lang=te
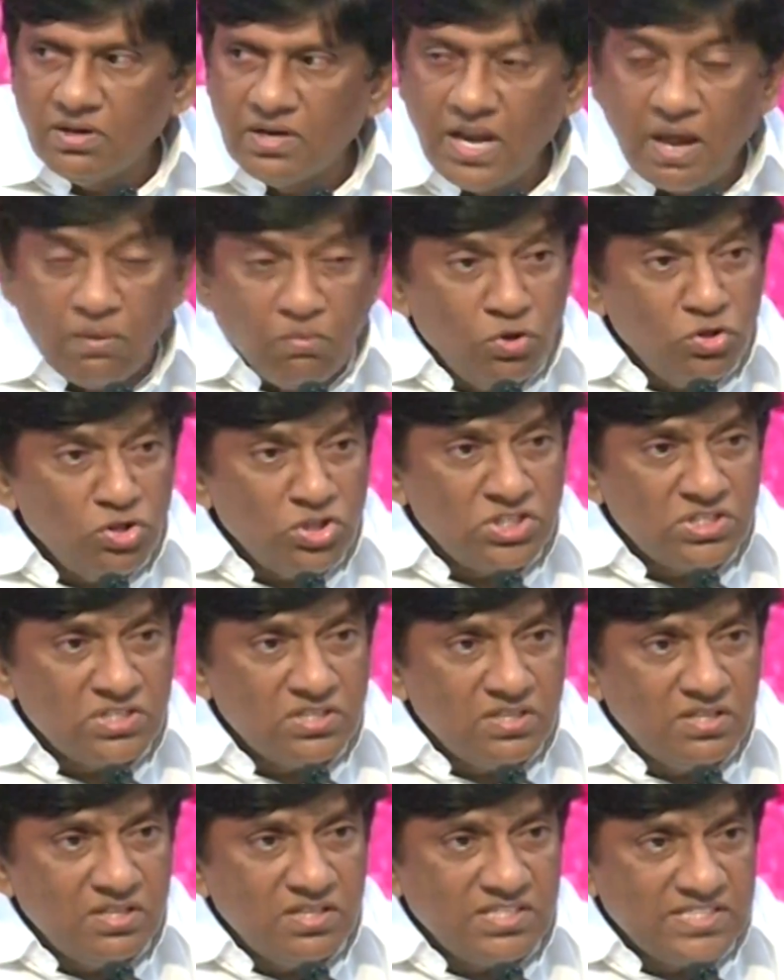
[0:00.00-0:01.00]
నమోదు
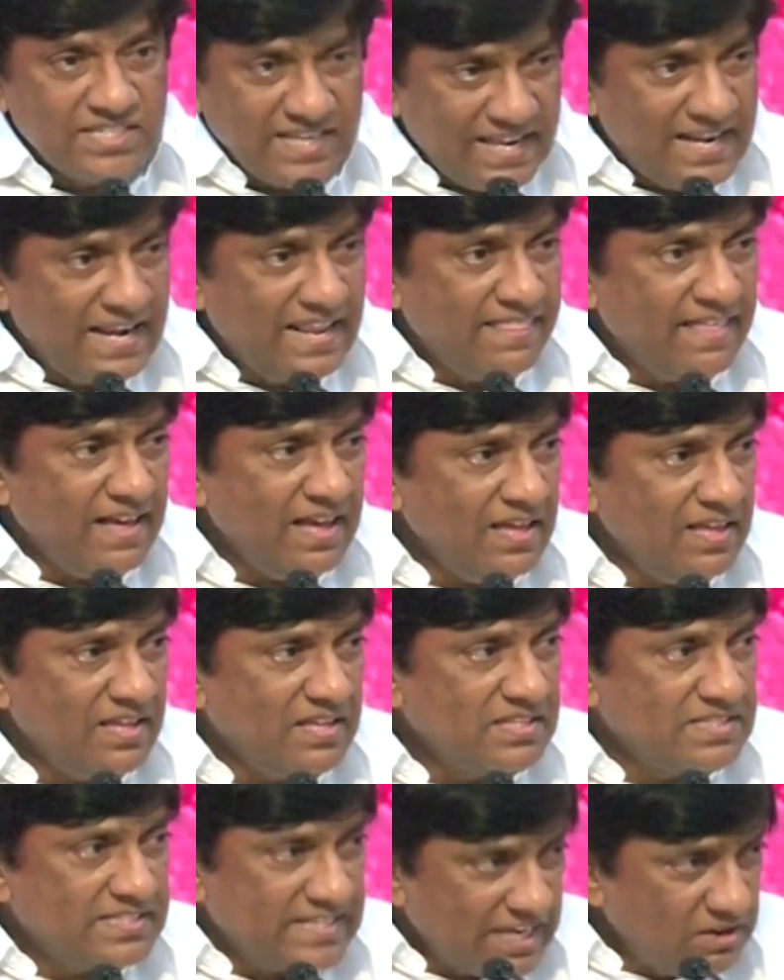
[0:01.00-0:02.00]
చేయలేదా
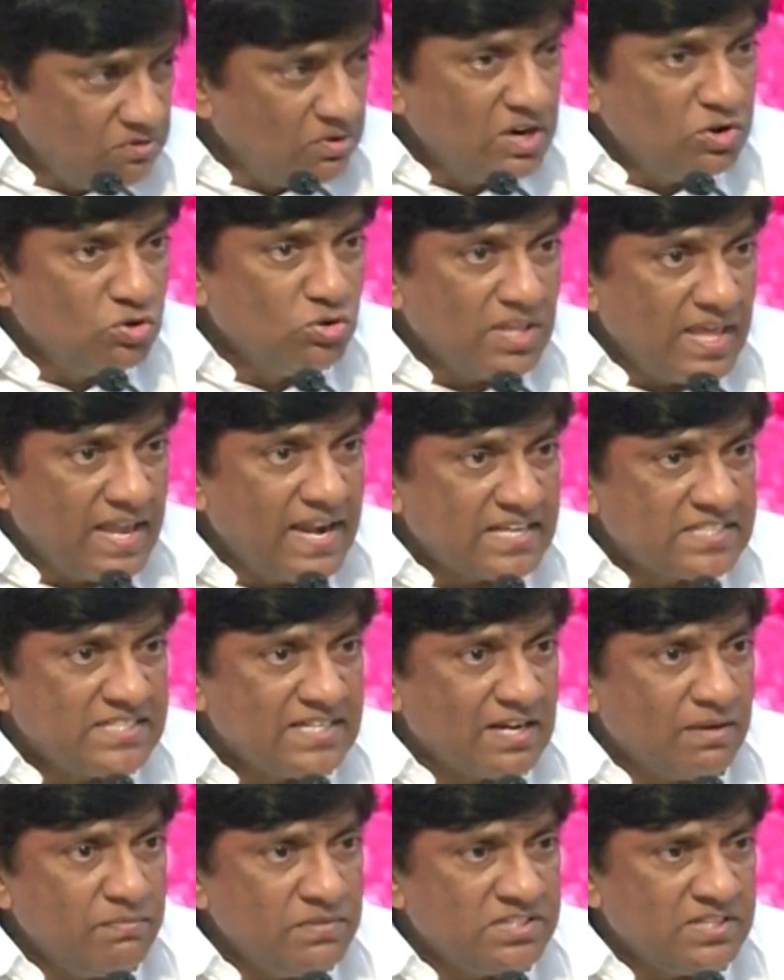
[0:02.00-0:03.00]
చేయమంటుంది
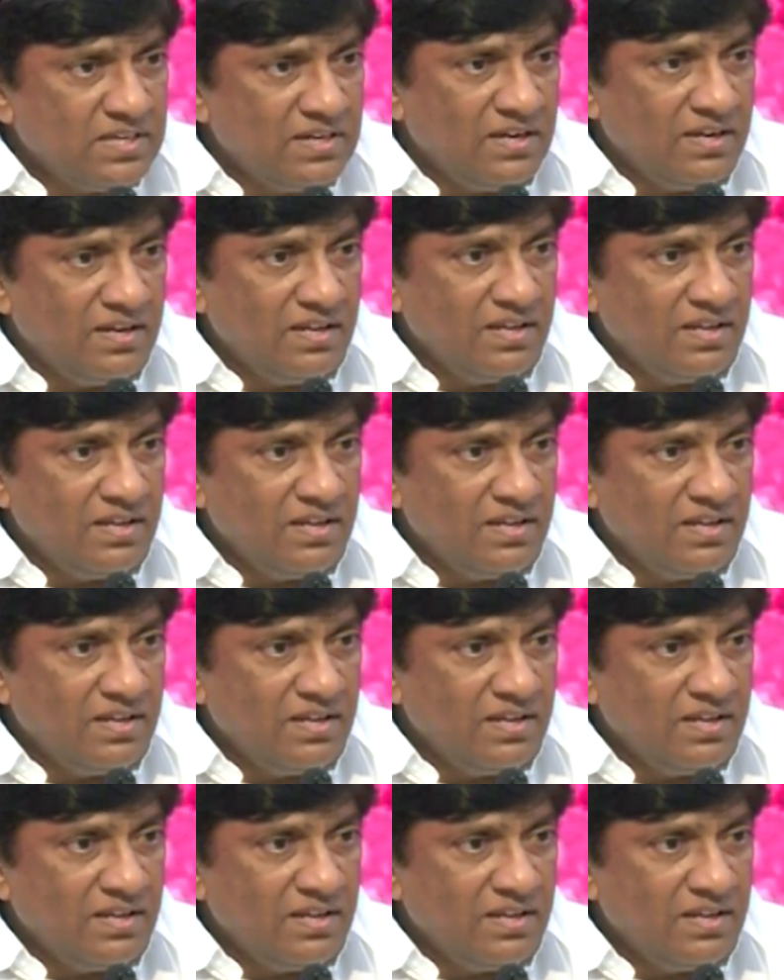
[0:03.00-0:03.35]
ఎలక్షన్ కమిషన్